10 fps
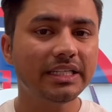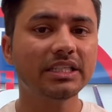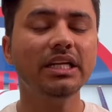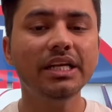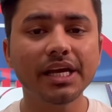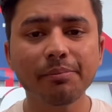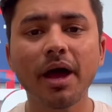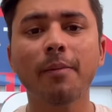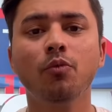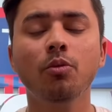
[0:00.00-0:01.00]
इसलिए मैं
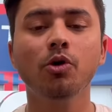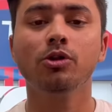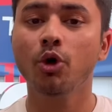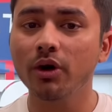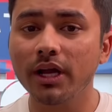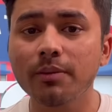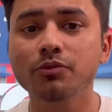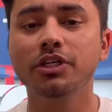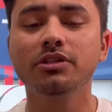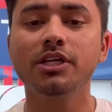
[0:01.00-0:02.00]
आपको बोलता हूं अगर आप
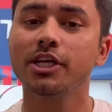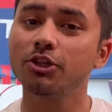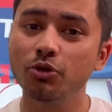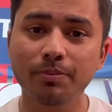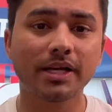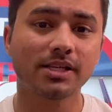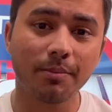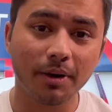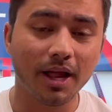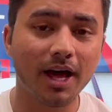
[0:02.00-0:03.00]
जीतना चाहते हो पैसा
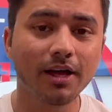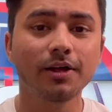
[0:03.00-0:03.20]
बढ़ा